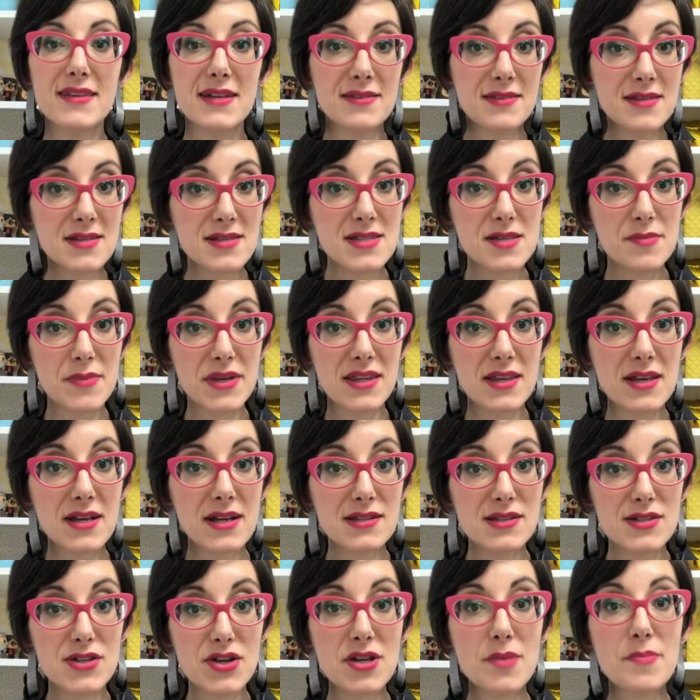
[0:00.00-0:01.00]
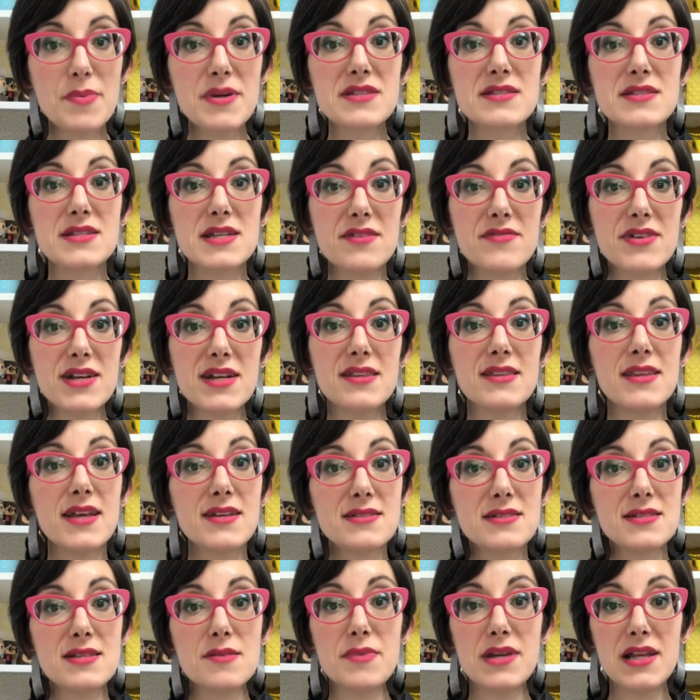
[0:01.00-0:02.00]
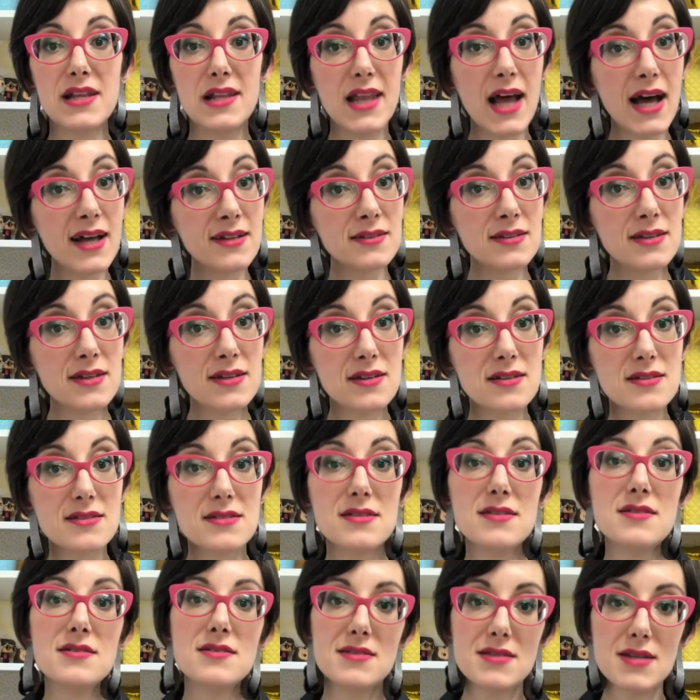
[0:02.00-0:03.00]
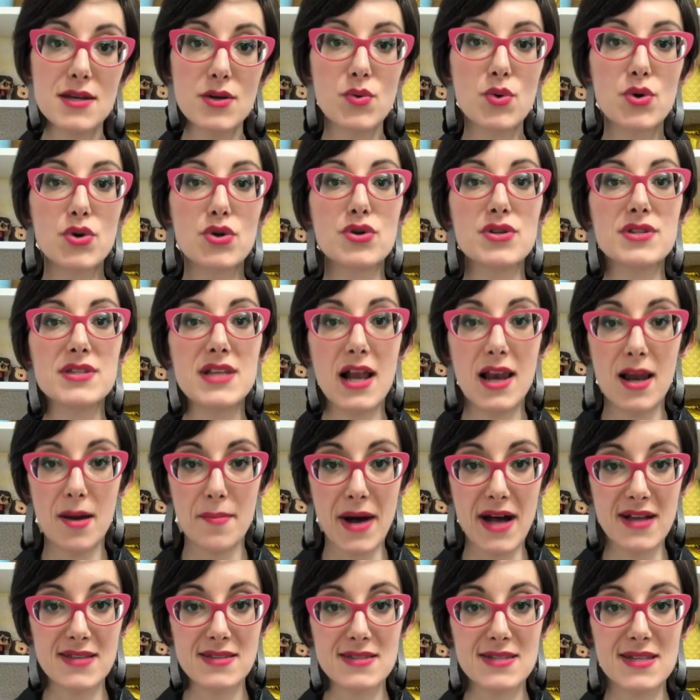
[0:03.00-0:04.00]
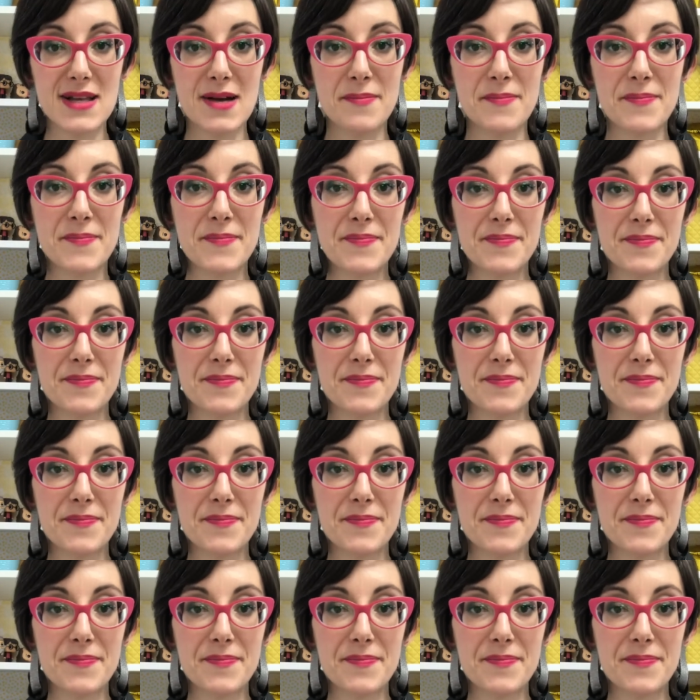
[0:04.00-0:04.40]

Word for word: tantissime indicazioni per scrivere testi brillanti che si distinguono dalla massa.